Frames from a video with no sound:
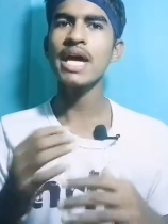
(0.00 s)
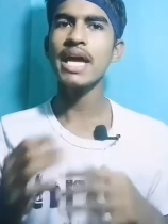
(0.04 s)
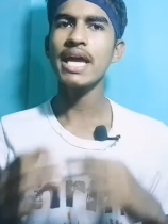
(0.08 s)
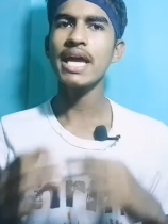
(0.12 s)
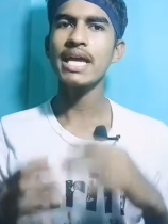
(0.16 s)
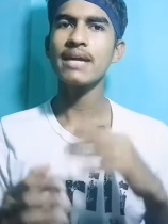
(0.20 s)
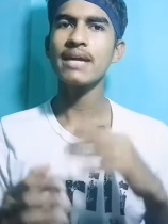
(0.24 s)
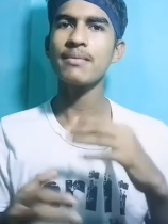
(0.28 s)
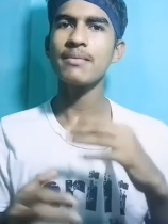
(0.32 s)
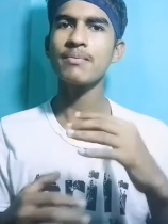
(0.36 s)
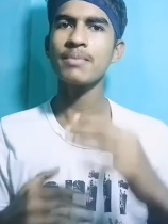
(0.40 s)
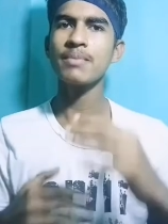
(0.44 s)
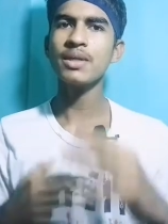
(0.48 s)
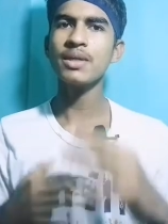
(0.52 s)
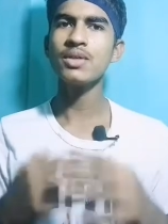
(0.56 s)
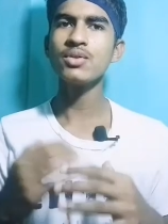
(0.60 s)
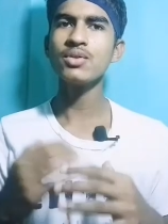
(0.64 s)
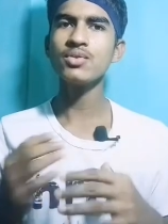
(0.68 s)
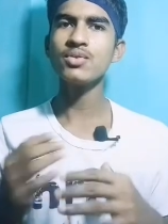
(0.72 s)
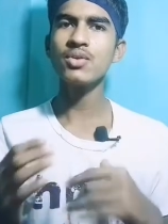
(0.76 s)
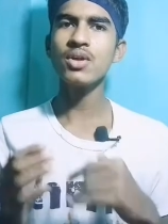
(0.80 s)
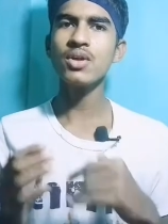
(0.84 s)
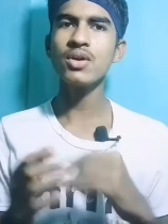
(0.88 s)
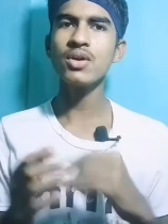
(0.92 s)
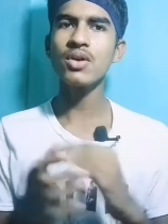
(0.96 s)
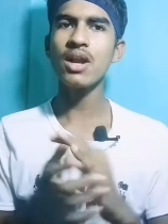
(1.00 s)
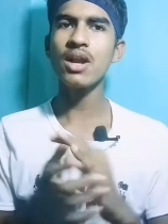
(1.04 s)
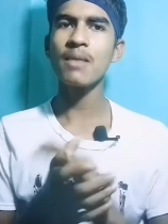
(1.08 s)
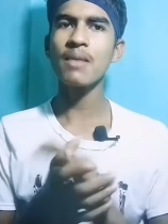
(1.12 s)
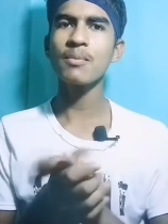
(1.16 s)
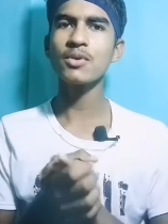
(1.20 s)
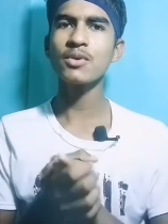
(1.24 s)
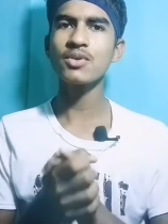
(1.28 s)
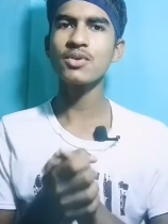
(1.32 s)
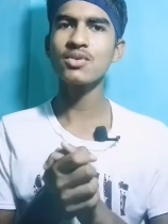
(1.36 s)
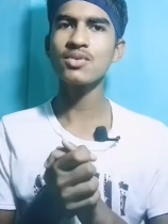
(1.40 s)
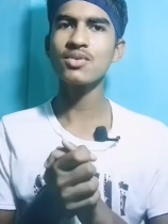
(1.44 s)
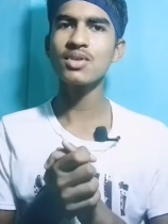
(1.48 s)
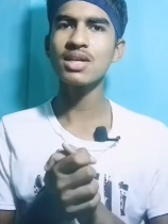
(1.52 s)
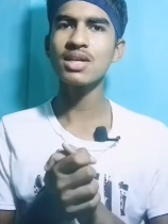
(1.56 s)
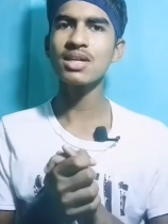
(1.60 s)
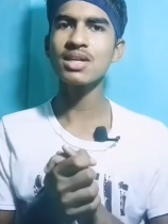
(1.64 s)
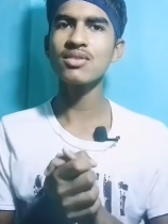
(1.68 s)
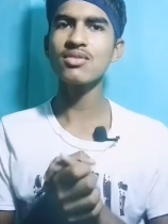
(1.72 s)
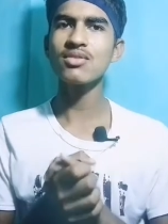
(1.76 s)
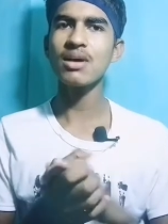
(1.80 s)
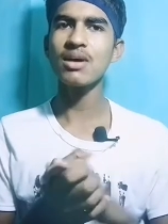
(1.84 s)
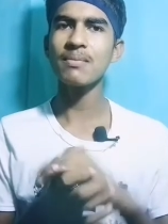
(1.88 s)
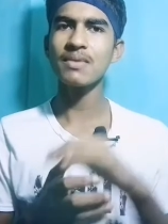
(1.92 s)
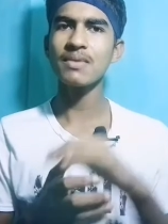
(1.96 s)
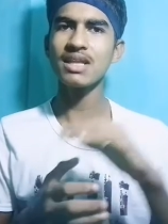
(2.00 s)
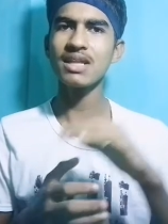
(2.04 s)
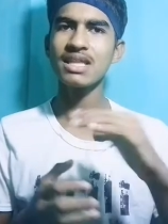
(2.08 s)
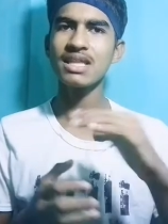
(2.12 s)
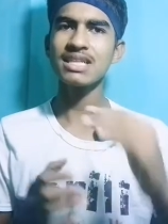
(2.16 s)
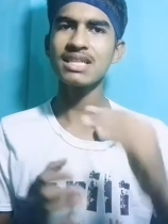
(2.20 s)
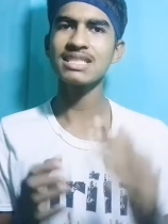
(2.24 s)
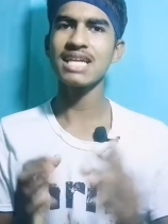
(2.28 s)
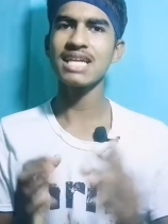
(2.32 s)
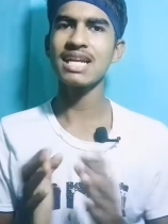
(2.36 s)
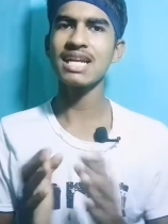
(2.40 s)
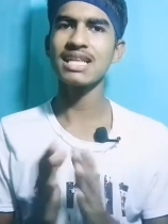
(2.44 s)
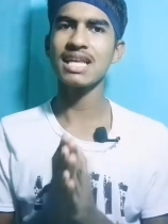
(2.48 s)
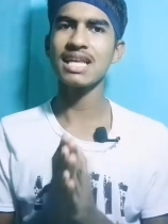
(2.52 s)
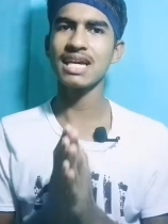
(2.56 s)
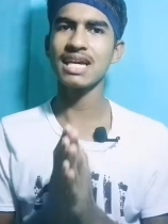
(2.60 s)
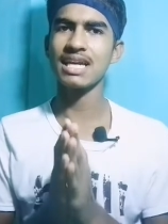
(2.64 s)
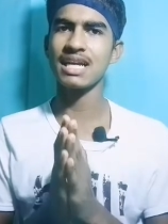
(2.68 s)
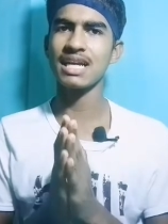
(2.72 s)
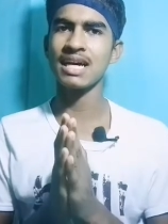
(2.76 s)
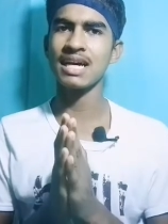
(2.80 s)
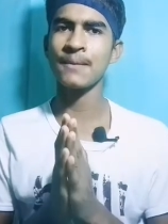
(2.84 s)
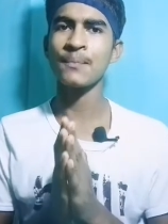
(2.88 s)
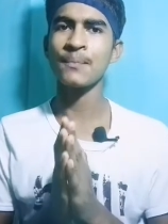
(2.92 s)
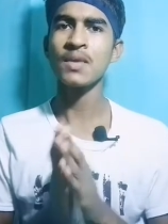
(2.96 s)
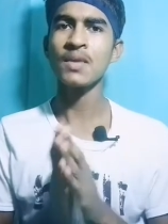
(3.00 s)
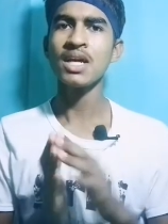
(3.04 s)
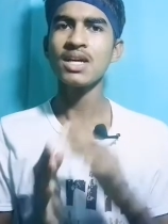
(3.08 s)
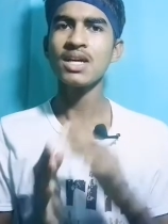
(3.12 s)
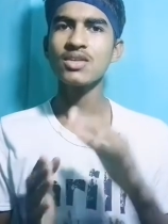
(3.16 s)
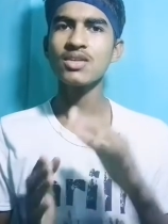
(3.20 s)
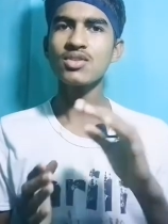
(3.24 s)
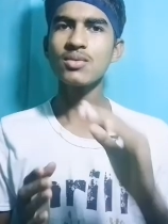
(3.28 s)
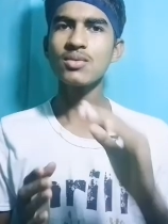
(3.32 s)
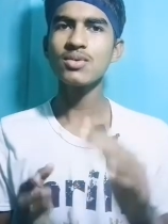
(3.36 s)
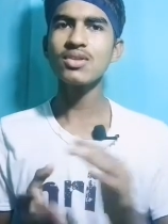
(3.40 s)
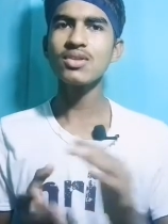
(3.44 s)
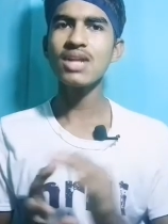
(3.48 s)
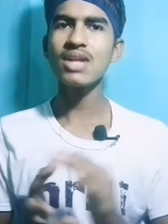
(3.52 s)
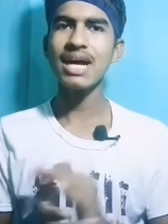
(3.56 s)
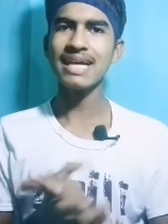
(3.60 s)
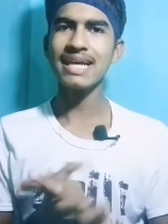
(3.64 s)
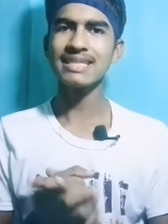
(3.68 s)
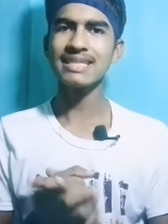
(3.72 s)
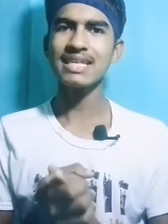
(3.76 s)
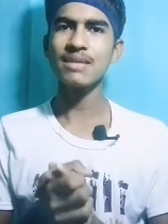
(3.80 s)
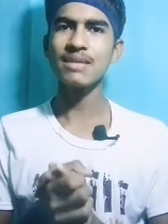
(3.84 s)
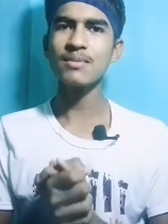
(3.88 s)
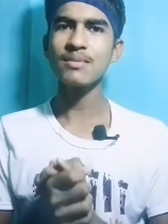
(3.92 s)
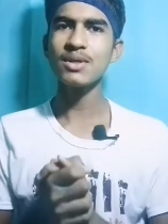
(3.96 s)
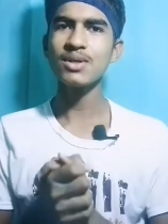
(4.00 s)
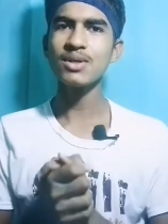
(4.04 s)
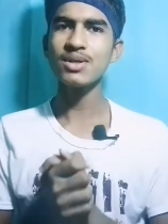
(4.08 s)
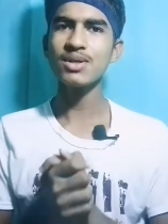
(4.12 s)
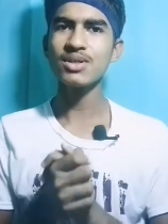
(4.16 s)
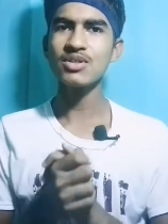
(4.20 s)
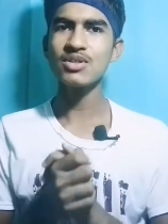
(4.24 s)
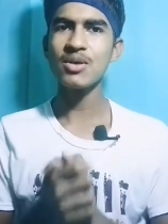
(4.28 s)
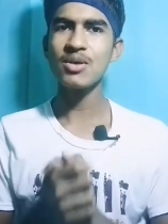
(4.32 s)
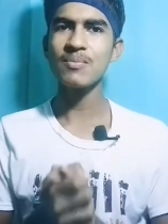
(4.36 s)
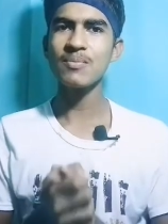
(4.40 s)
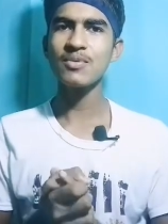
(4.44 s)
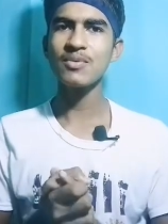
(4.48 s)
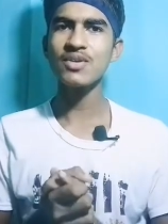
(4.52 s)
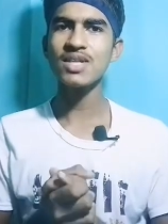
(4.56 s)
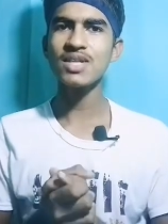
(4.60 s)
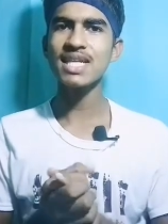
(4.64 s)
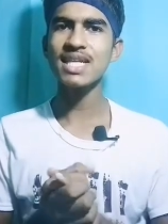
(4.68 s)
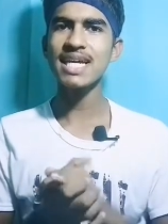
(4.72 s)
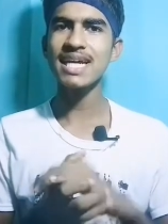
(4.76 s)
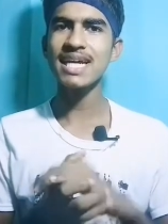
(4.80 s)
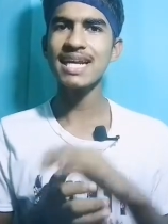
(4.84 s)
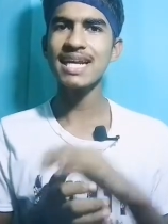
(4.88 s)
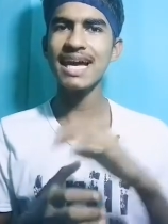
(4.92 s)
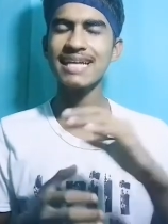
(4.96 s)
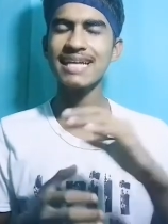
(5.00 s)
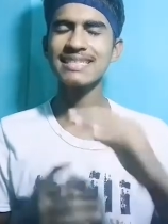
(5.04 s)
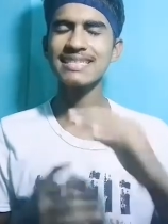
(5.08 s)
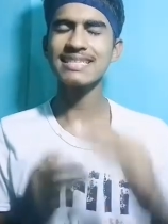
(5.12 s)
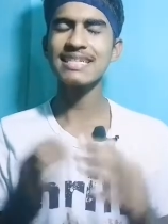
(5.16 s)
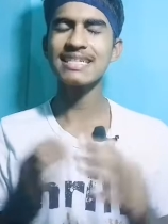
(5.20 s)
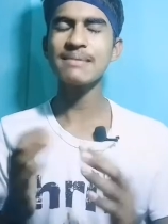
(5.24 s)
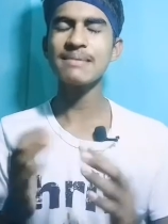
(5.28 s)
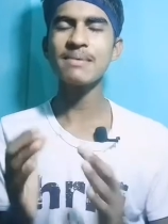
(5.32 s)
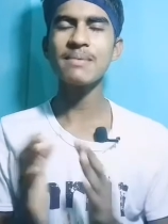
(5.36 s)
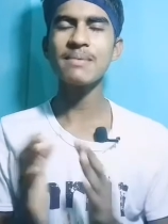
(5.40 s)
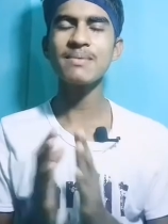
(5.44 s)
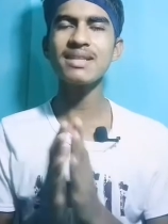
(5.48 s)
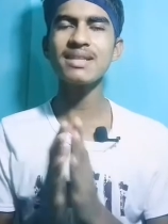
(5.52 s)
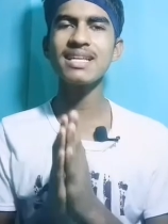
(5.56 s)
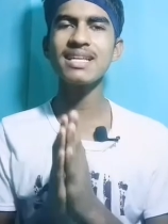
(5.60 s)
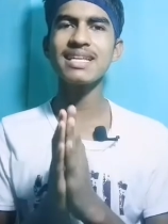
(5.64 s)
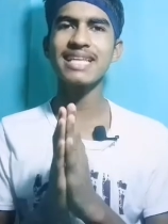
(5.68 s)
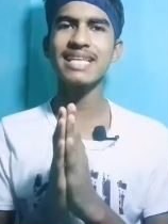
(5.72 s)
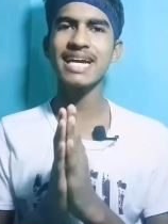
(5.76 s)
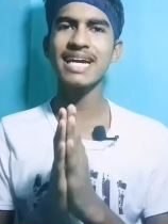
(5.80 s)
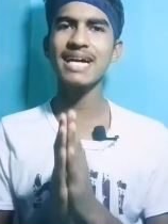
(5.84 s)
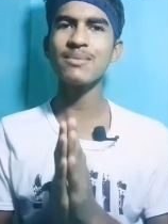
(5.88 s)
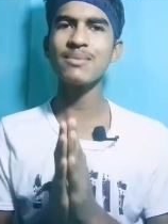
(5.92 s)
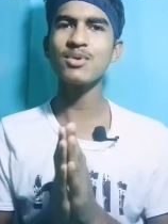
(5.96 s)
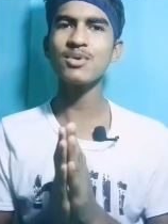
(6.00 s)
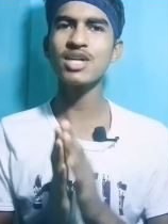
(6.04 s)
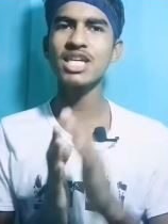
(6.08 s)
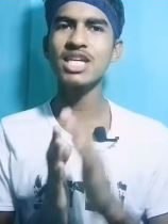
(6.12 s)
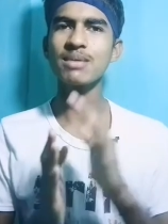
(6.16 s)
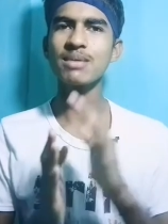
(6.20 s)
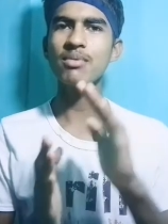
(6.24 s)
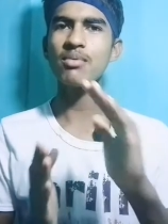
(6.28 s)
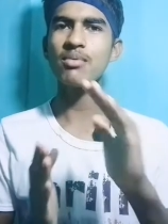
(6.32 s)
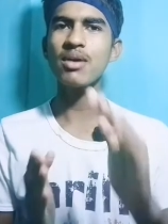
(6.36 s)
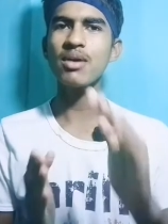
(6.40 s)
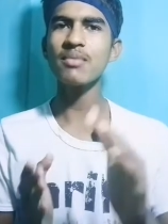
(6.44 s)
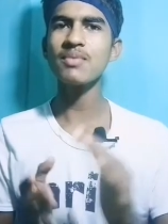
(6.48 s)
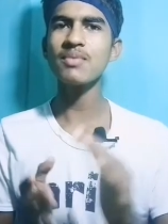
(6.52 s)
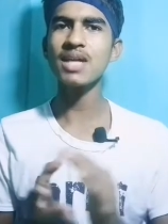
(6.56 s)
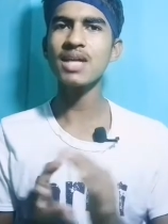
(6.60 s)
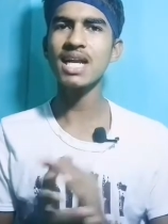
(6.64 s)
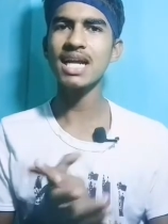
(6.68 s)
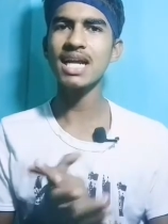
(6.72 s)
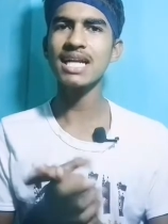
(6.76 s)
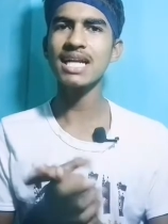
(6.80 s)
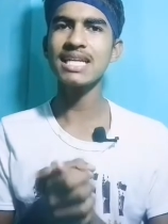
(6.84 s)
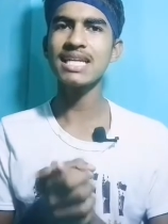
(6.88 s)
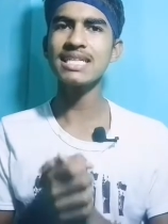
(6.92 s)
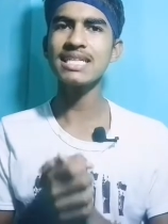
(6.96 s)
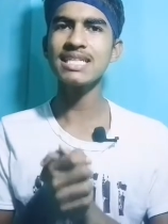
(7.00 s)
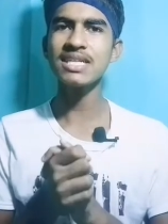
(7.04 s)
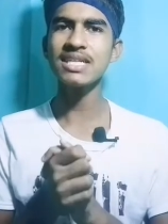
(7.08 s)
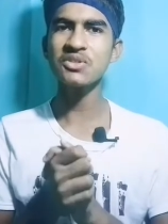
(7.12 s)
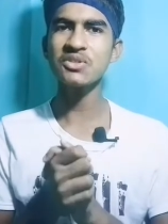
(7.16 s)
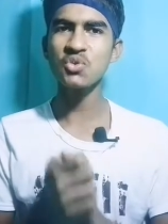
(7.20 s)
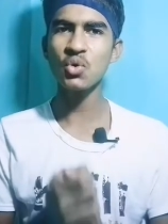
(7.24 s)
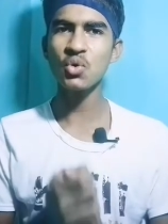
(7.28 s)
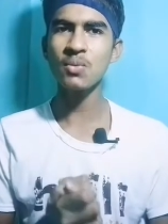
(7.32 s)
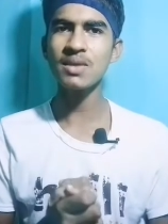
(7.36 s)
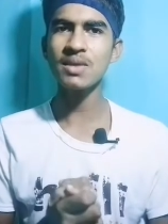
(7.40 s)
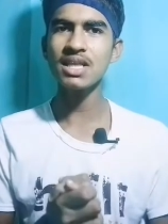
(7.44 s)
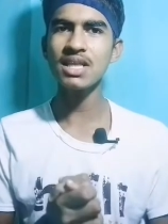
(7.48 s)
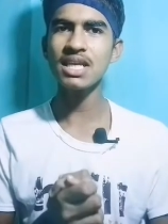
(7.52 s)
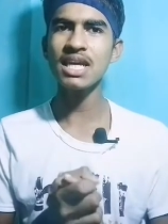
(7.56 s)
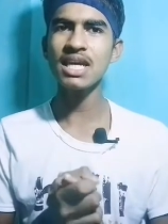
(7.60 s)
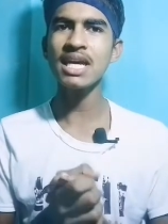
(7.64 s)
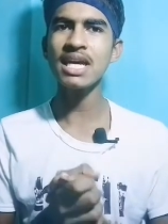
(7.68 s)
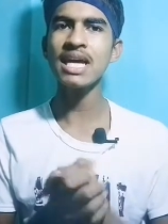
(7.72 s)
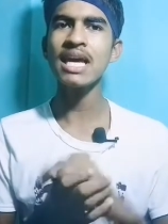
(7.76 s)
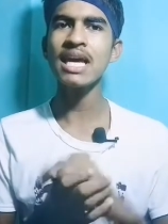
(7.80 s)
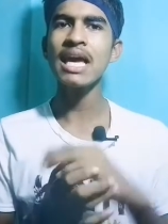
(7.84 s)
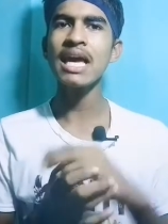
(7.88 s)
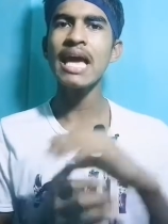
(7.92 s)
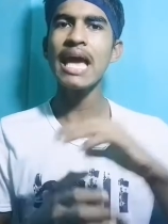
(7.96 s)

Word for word: এই ভিডিও তৈরি করার পদ্ধতি কিন্তু আপনাদের জানা থাকে না সো বন্ধুরা আজকের ভিডিওটি সম্পূর্ণ দেখেন আজকে আমি আপনাদের দেখাবো কিভাবে আপনারা নিজের ছবি দিয়ে